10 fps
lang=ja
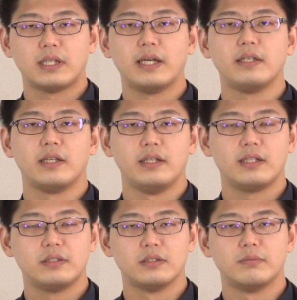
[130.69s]
背景に
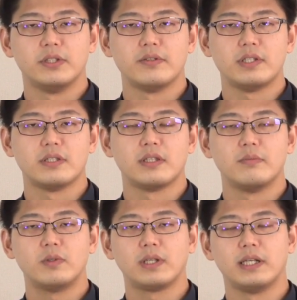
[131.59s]
ある
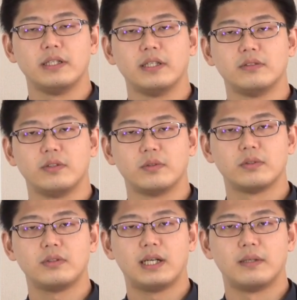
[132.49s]
ブリーフシステムを変えていくという
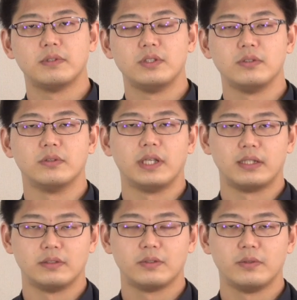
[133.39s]
ことが重要で
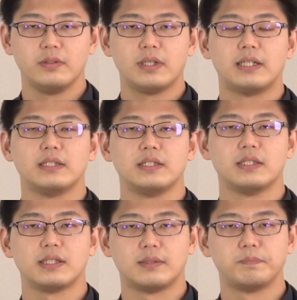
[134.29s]
あるという話
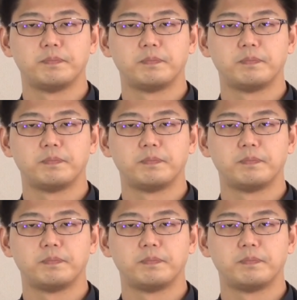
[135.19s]
でした。